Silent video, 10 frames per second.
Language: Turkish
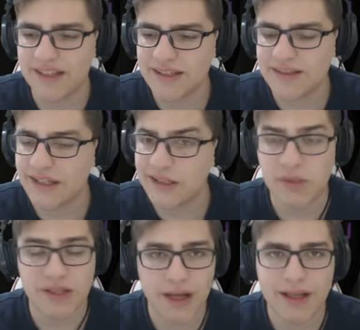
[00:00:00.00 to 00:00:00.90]
Dean, Dean
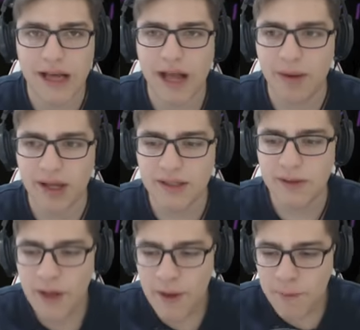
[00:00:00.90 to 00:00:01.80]
miydi neydi galiba
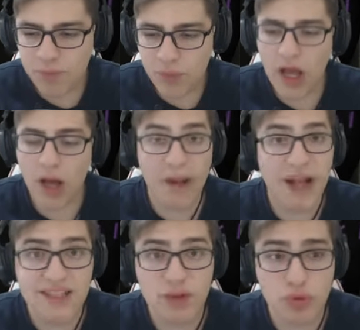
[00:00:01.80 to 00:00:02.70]
adı?
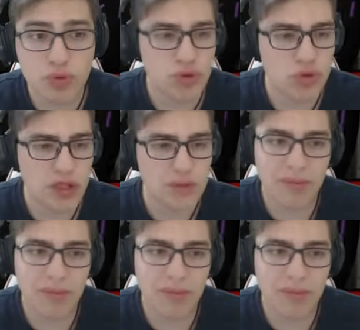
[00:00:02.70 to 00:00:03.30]
bayağı seviyormuşsunuz